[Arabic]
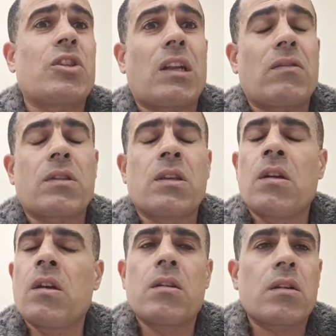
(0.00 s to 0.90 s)
مش عارف
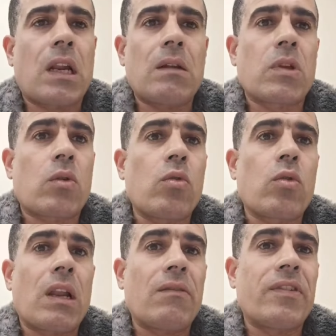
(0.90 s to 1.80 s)
الكلام ده
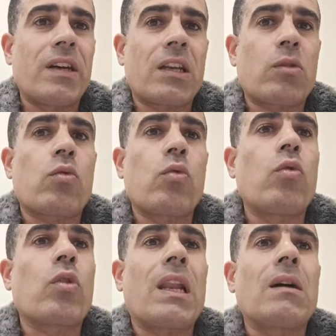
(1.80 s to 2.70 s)
كله كلام فارغ
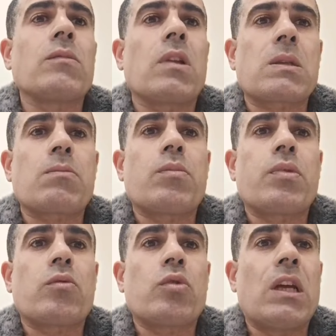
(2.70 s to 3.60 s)
وكله كلام نصب
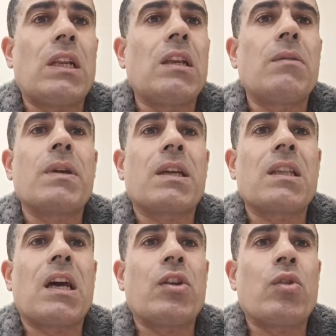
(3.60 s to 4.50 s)
ودليل
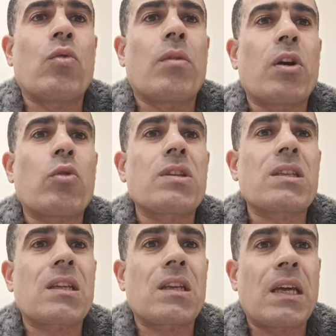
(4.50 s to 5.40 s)
بكده ان هو بياخد
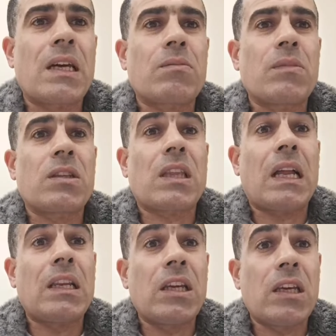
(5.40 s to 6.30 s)
سكرينات من
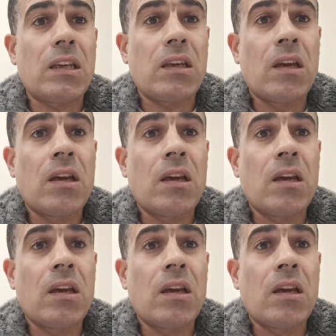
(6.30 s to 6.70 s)
تعليقي